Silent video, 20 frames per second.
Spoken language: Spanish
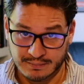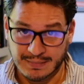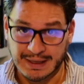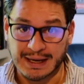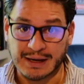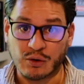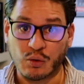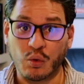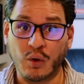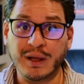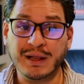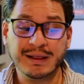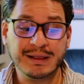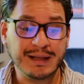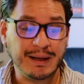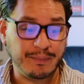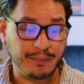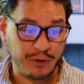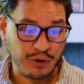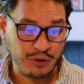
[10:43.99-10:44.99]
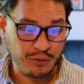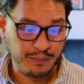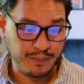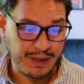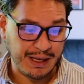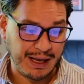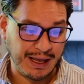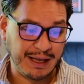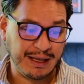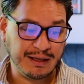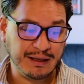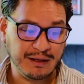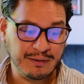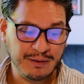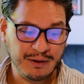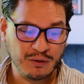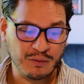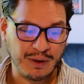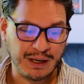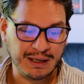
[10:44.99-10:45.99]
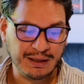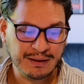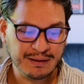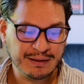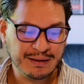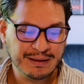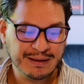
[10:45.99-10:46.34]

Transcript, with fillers: a cuenta propia e individual,